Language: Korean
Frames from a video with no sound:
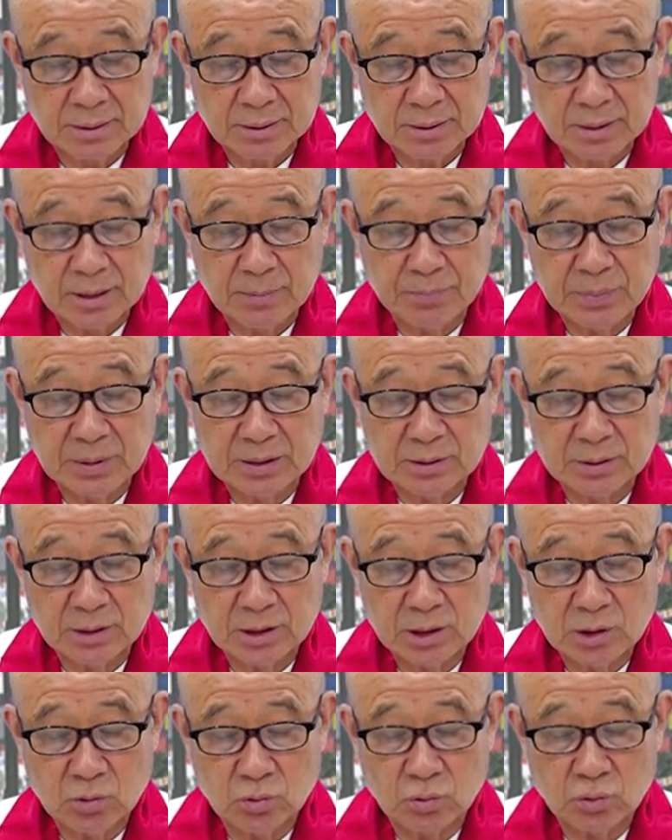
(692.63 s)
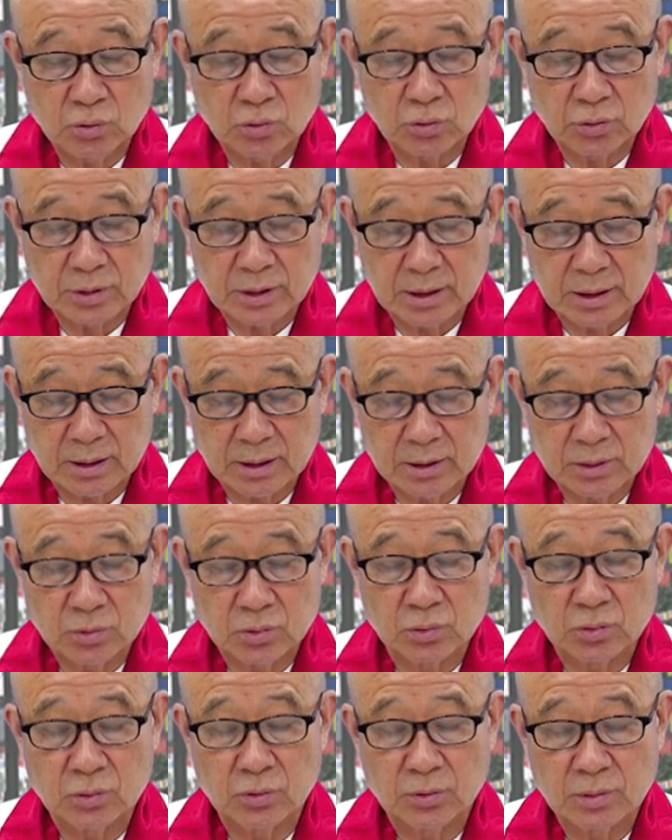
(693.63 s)
네팔은 힌두 국가예요.
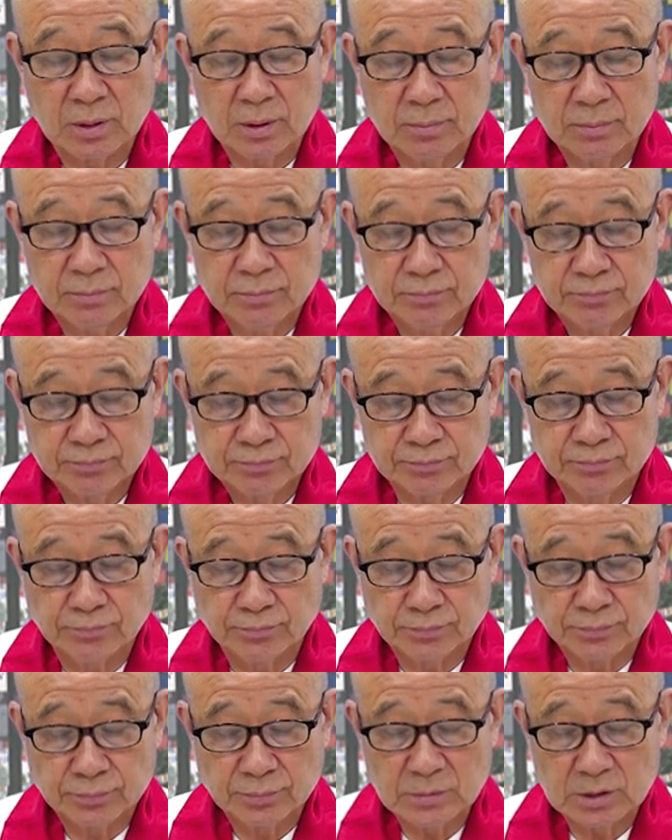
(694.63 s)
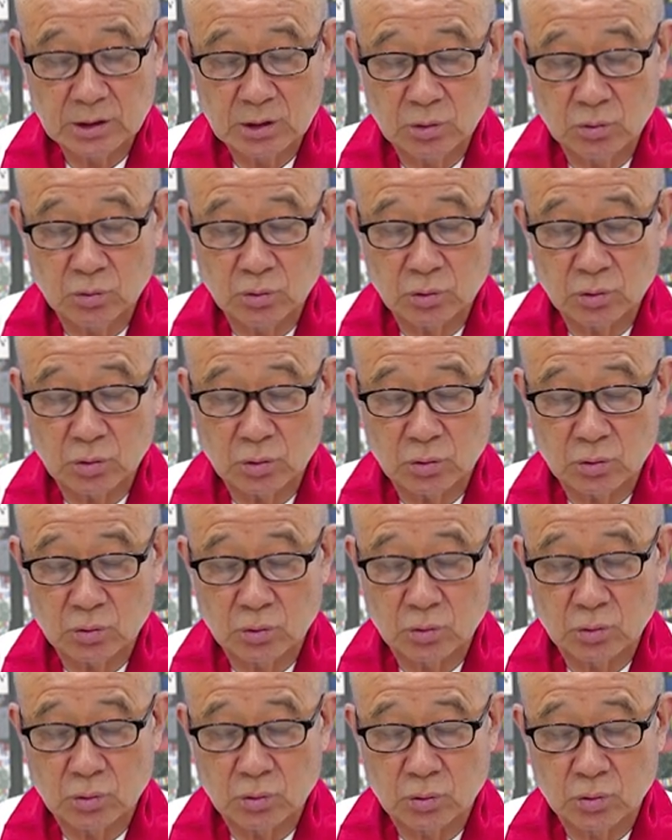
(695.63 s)
힌두 국가. 힌두교를
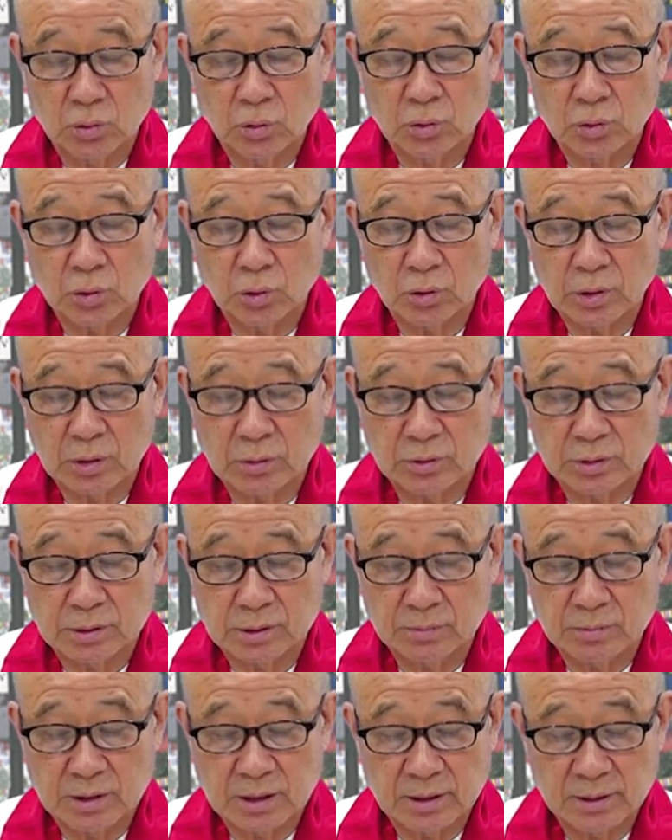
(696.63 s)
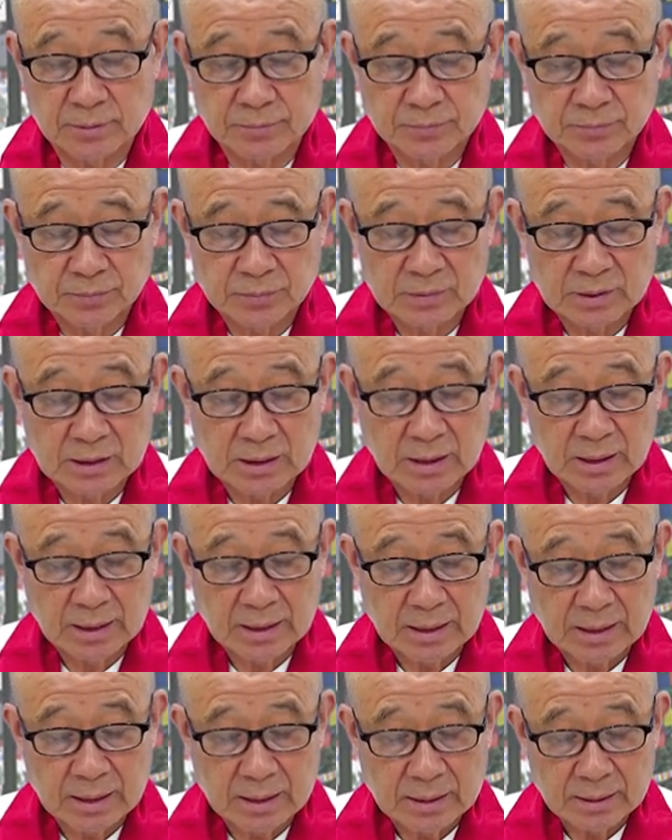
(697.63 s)
국교로 하고 있습니다.
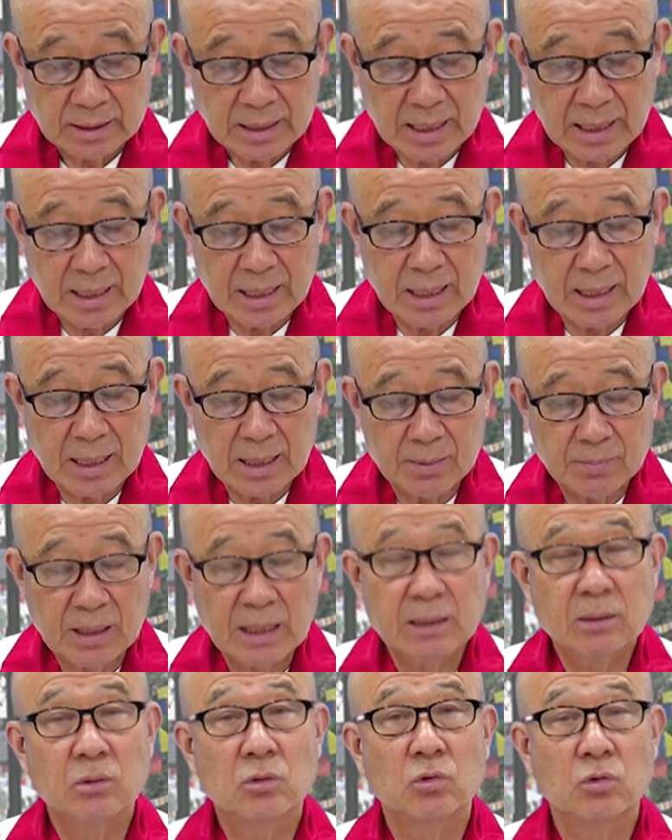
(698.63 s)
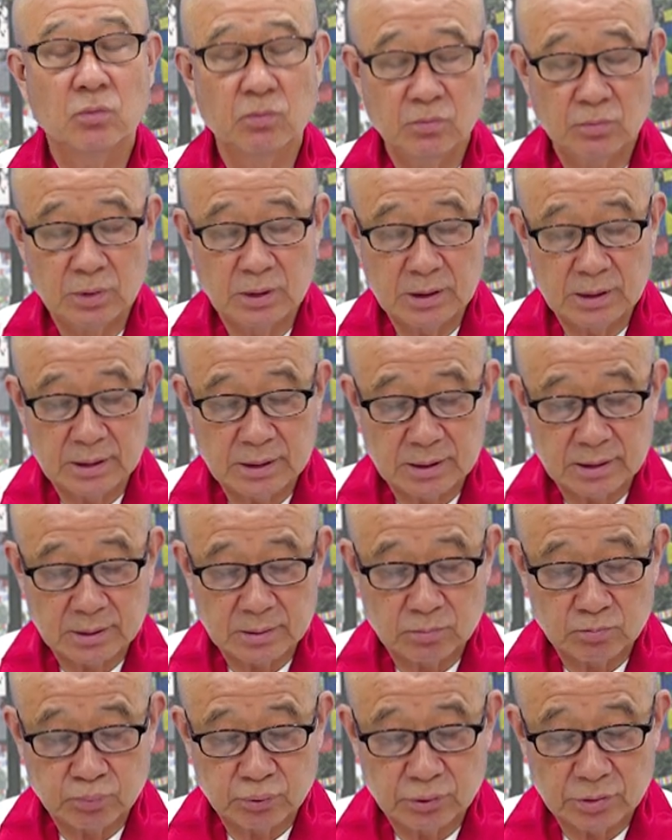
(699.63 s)
다만
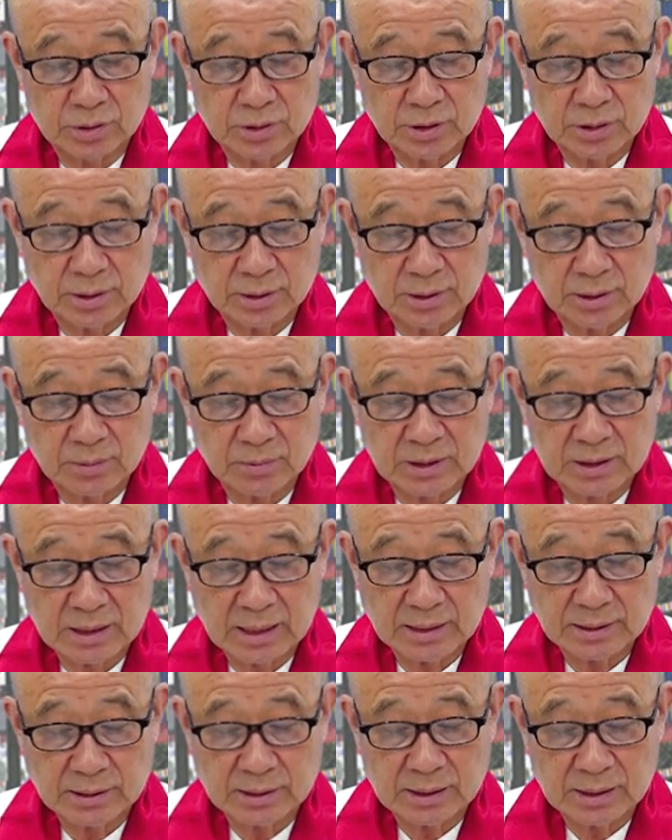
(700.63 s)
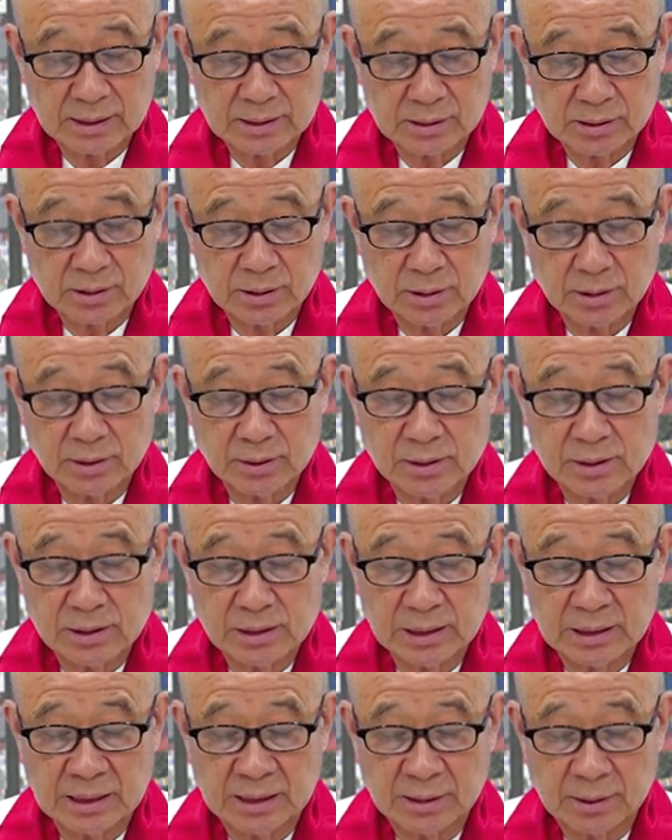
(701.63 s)
룸비니는 부처님이 탄생한
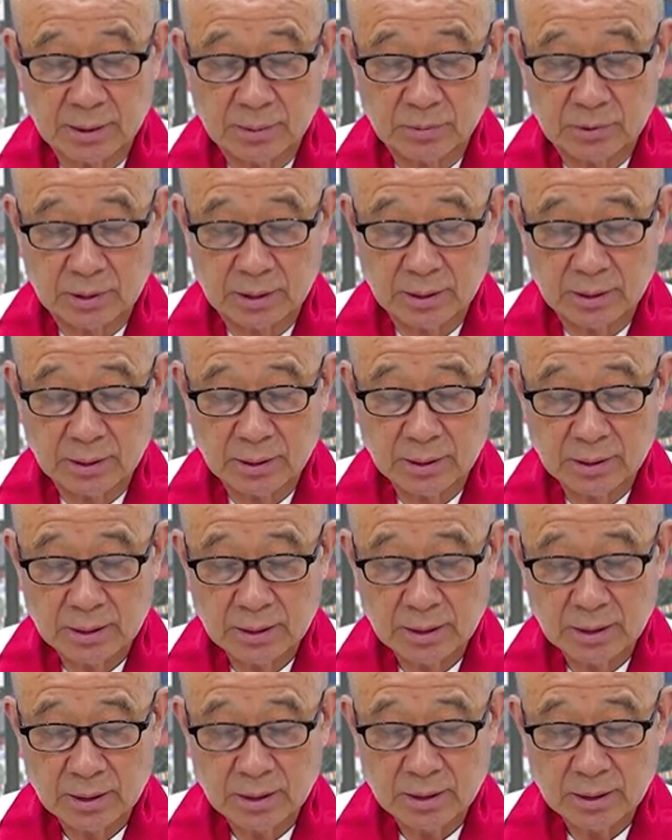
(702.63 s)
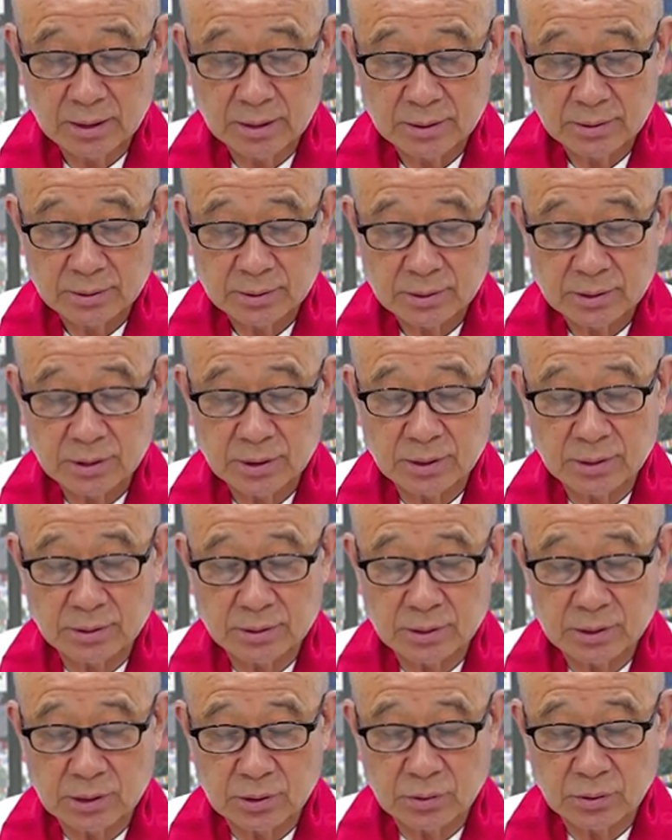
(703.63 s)
성지이기 때문에
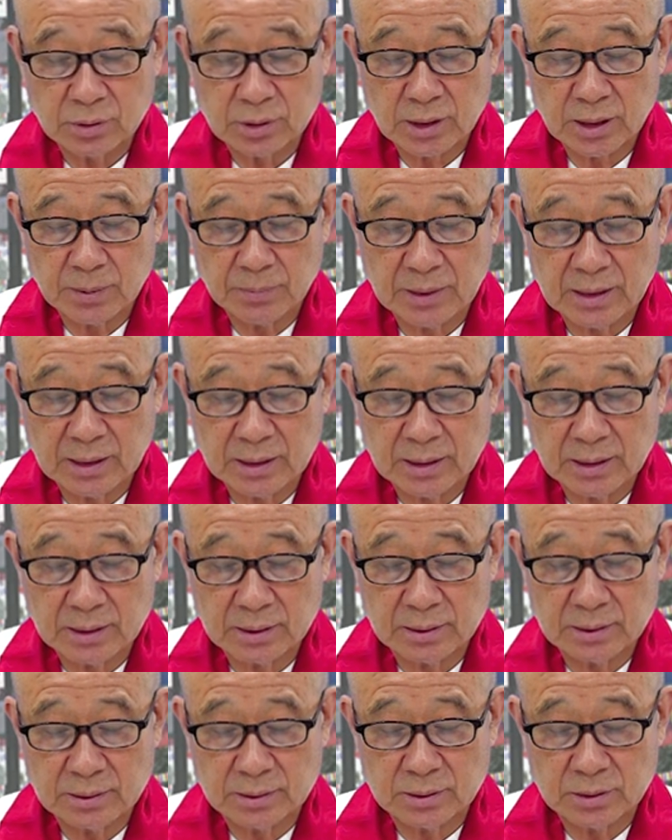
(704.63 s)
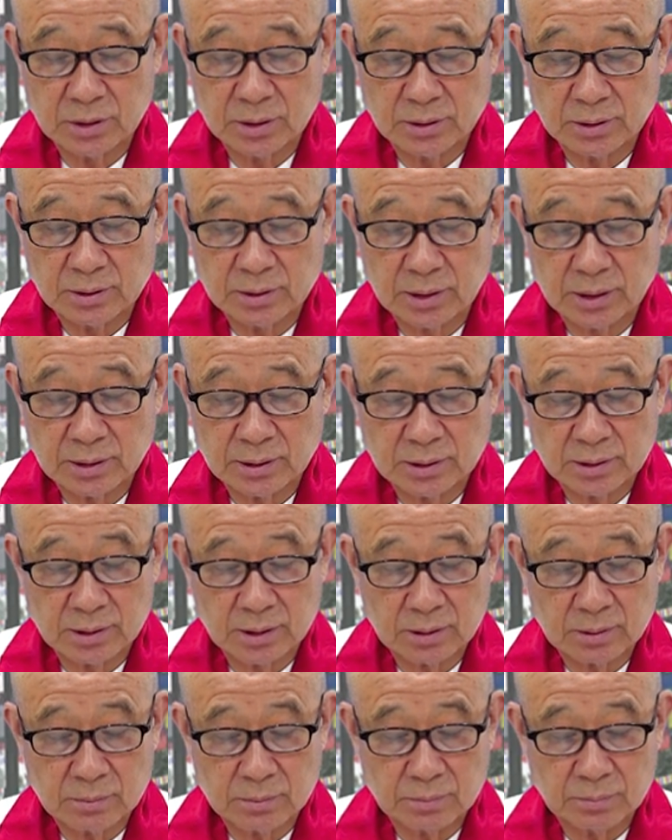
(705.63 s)
성지로 개발하려는
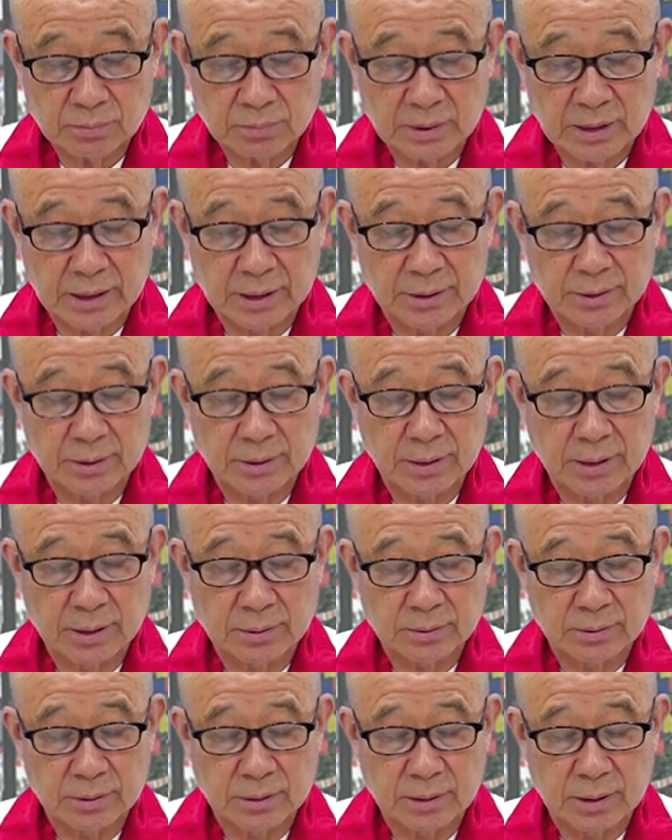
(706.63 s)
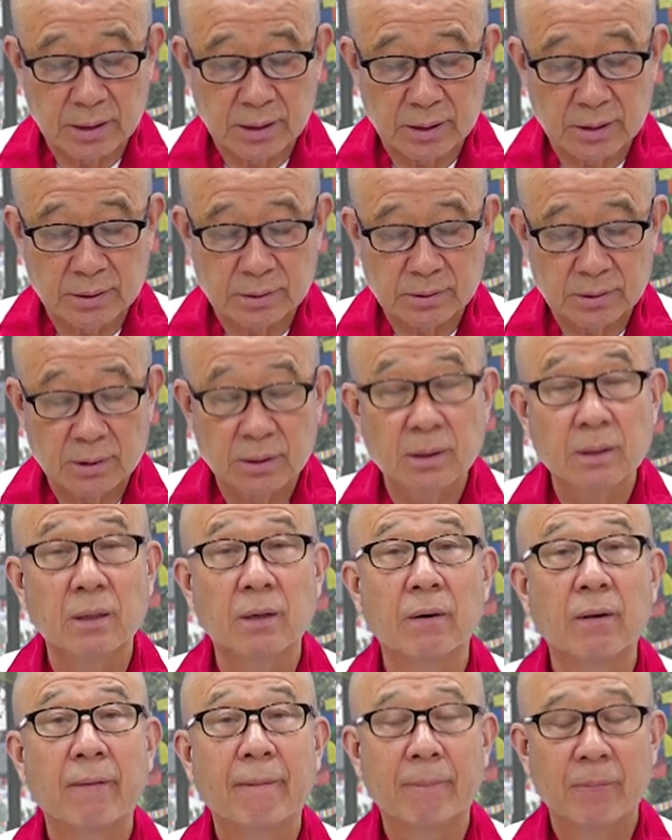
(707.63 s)
정책적 배려에 의해서